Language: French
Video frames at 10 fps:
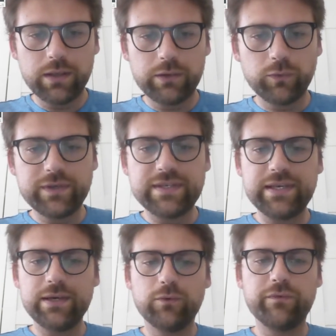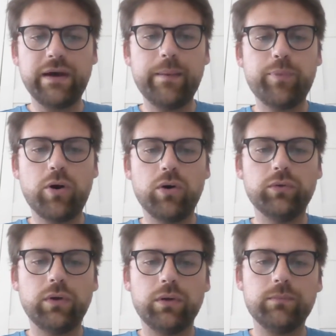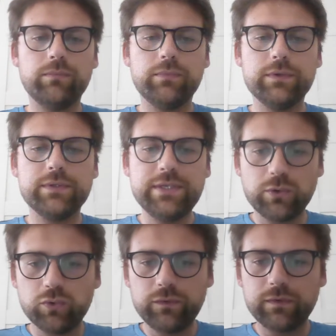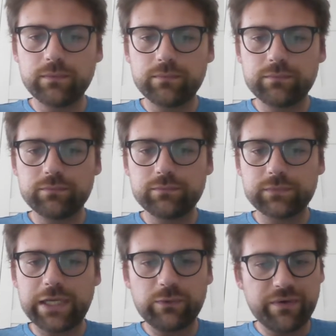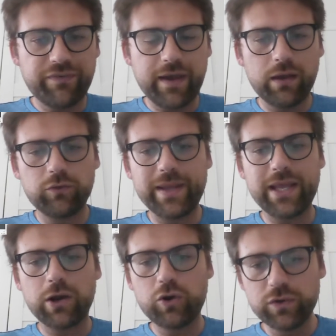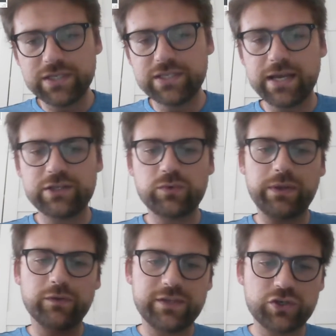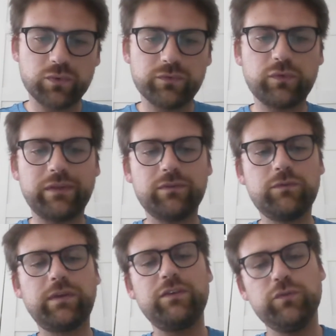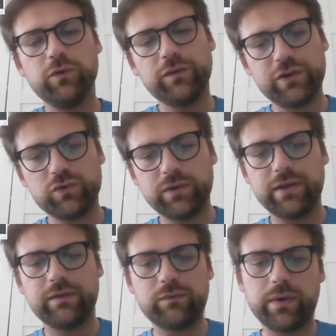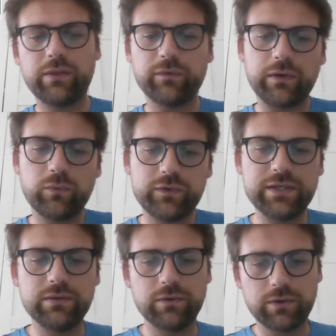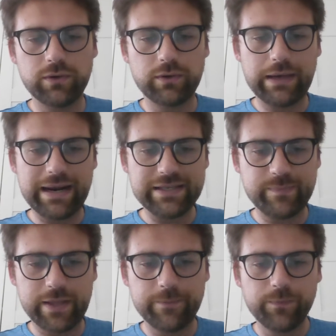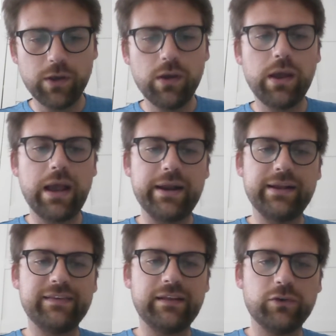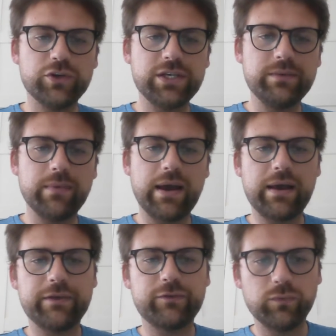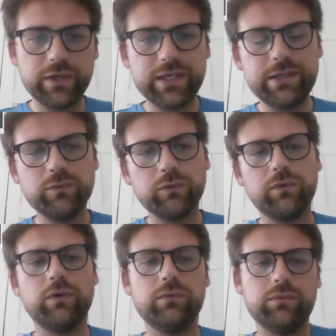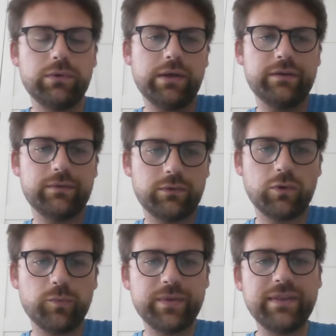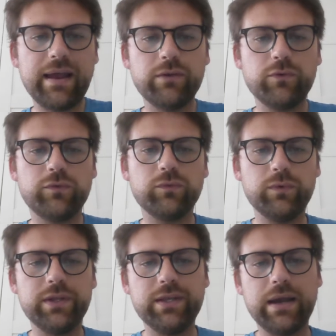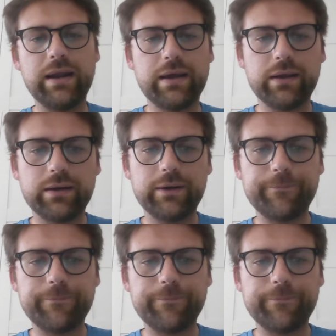Donc ici, on va prendre 10 routes qu'elle doit faire de manière quotidienne, soit dans ses jours, soit très souvent dans ses journées, soit dans ses routines euh, à la semaine. Aller de la salle de gym à son lit, donc dans l'hôpital, de son lit à la,